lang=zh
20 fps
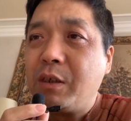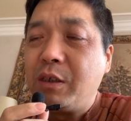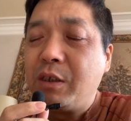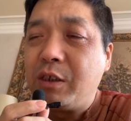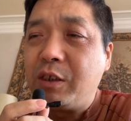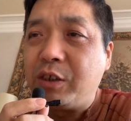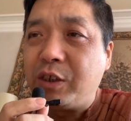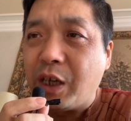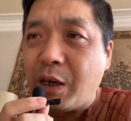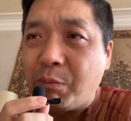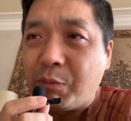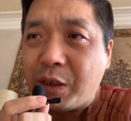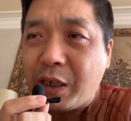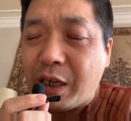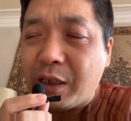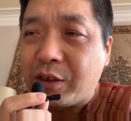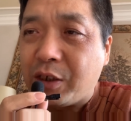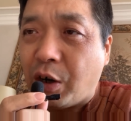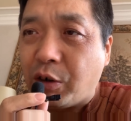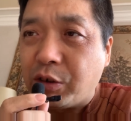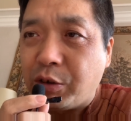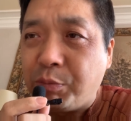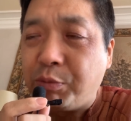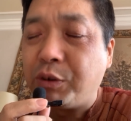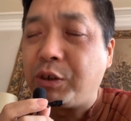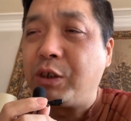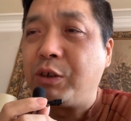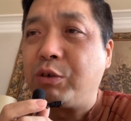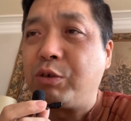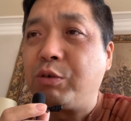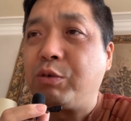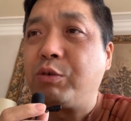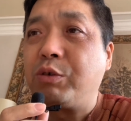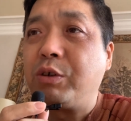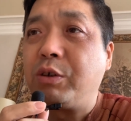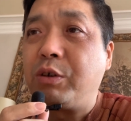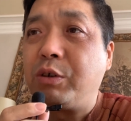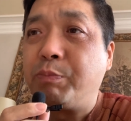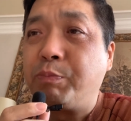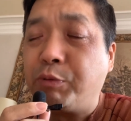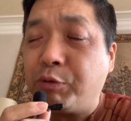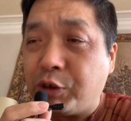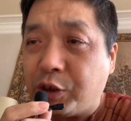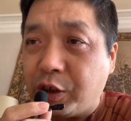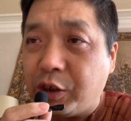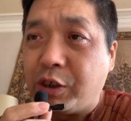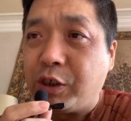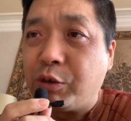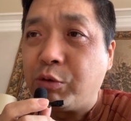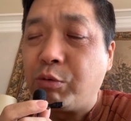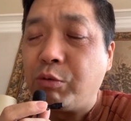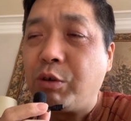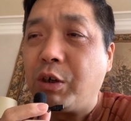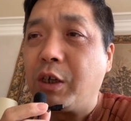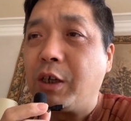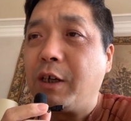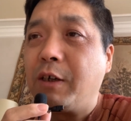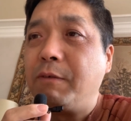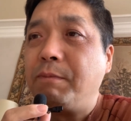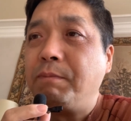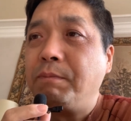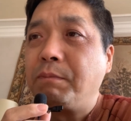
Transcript: 柬埔寨早就不支不支持中国了。